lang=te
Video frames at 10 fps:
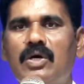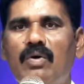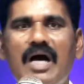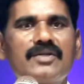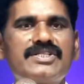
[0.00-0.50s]

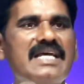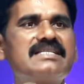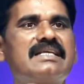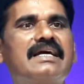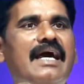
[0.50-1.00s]
వారు
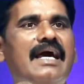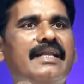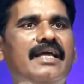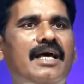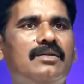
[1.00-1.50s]
చేసిన
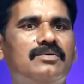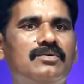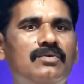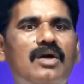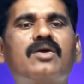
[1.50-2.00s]
కార్యాలు
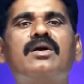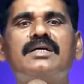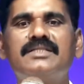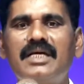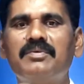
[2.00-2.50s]

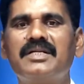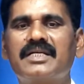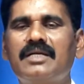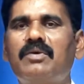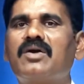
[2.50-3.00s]
ఒక్కొక్క
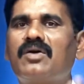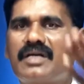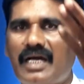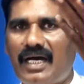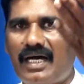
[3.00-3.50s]
దేవునికి
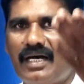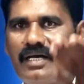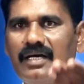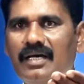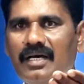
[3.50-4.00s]
ఒక్కొక్క
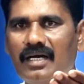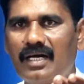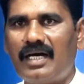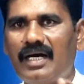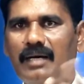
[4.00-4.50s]

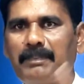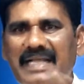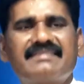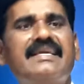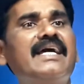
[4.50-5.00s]

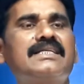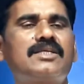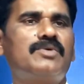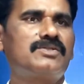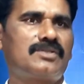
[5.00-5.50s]
ప్రత్యేకత
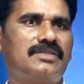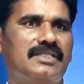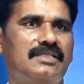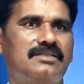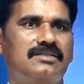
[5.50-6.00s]

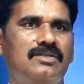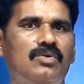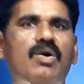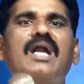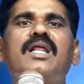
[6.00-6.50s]
ఉంటుంది
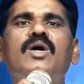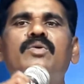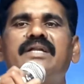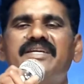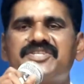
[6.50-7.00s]
వాళ్ళలో
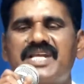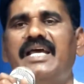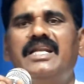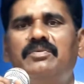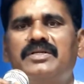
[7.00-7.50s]
ఉండే
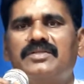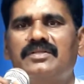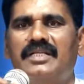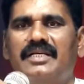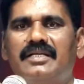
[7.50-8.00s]
శైలి
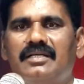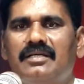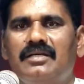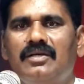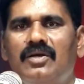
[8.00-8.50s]
ఉంటుంది
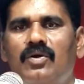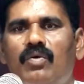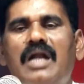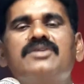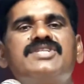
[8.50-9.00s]

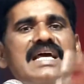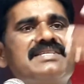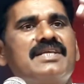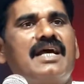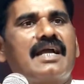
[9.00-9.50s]
వాళ్ళు
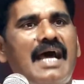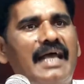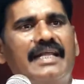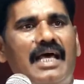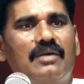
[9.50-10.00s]
చేసిన
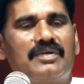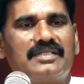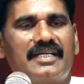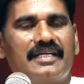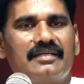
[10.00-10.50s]
కార్యాలు
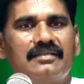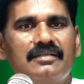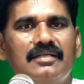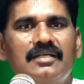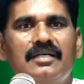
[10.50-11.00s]
ఉంటాయి
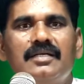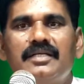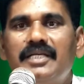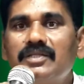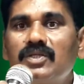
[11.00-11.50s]

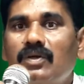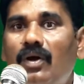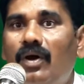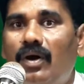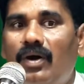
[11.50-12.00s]

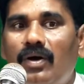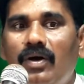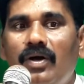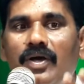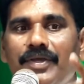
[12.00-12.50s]
ఎందుకో
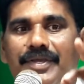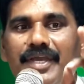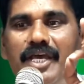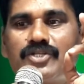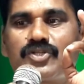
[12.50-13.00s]

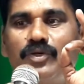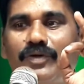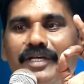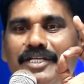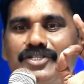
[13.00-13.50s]

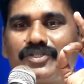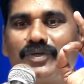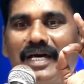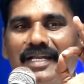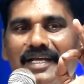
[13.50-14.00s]
యేసుక్రీస్తు
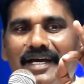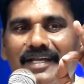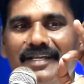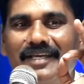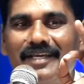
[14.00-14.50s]

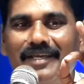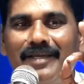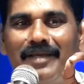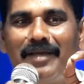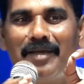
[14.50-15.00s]
అనగానే
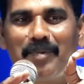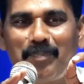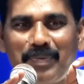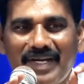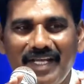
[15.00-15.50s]

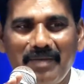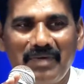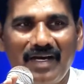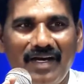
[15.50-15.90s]
ప్రేమ